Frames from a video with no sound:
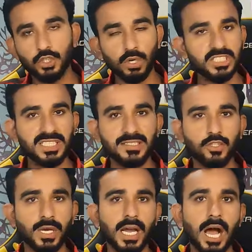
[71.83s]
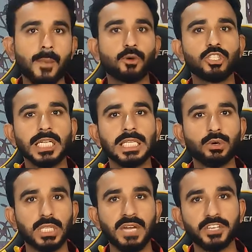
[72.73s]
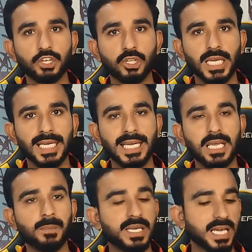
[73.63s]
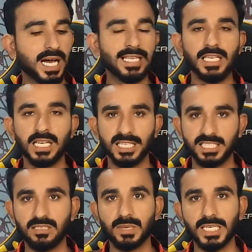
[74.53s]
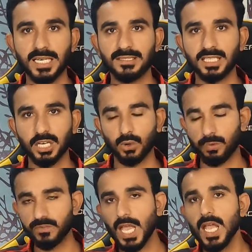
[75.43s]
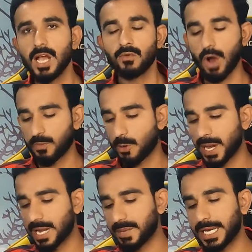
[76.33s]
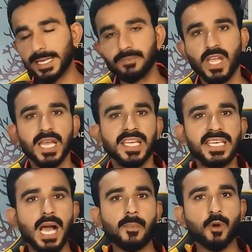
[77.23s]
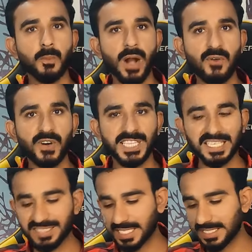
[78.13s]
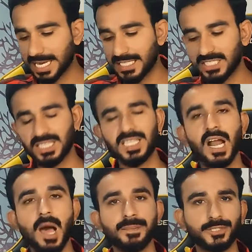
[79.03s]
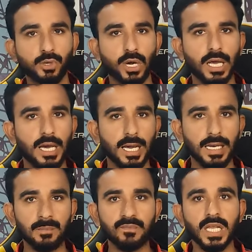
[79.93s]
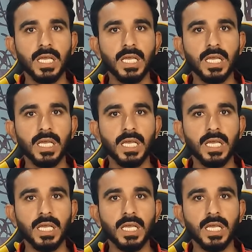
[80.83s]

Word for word: जो चीज जो है आपको जल्दी होती है वीडियो देखने की भाई यार ये चीज मैं यहां से देख लू वो आपको पहले मिलेगी ये आपको प्रॉफिट दे सकता है जितना आप जोर लगा लें